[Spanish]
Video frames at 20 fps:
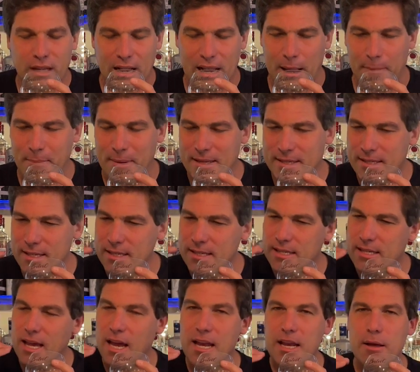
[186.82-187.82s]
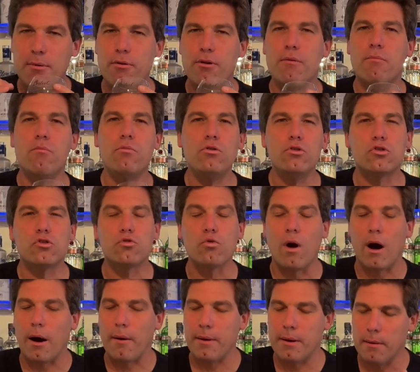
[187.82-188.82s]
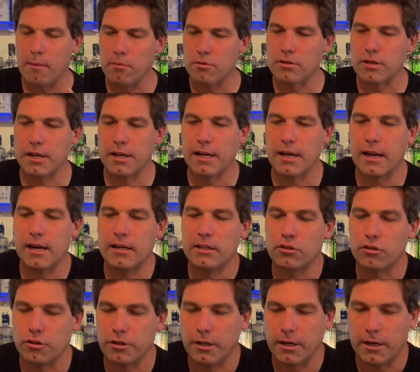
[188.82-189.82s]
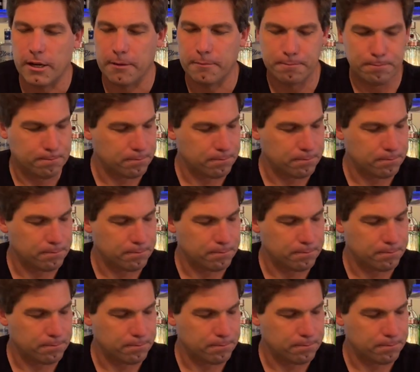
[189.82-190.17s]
la presencia de negro es muy suave. Vamos a agregarle tónica.